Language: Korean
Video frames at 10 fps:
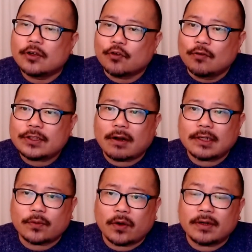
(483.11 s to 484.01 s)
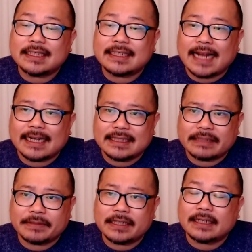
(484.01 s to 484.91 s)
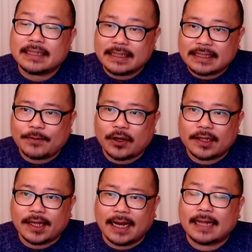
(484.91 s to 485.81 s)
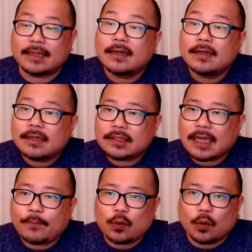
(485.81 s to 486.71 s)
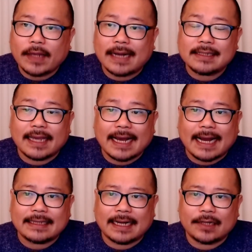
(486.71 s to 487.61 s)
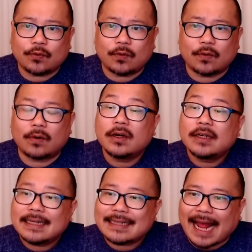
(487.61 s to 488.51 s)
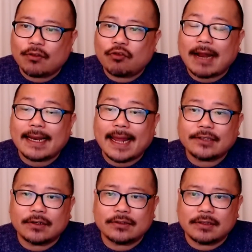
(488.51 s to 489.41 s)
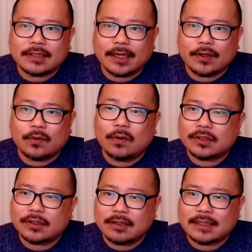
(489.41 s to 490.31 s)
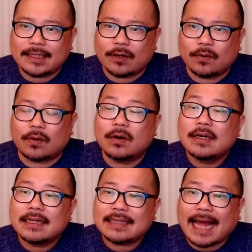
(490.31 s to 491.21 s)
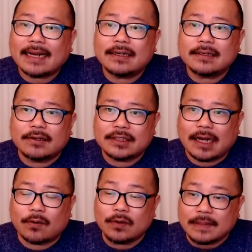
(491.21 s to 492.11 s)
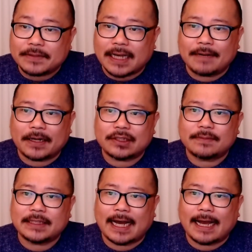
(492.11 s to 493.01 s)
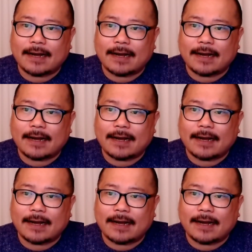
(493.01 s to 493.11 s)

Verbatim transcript: 윤석열 대통령이 지난 20일 이재명에 대한 체포동의안을 제거한 날에도 단순한 행정 절차이고 절차대로 따르는 것이라고 입장을 밝혔습니다.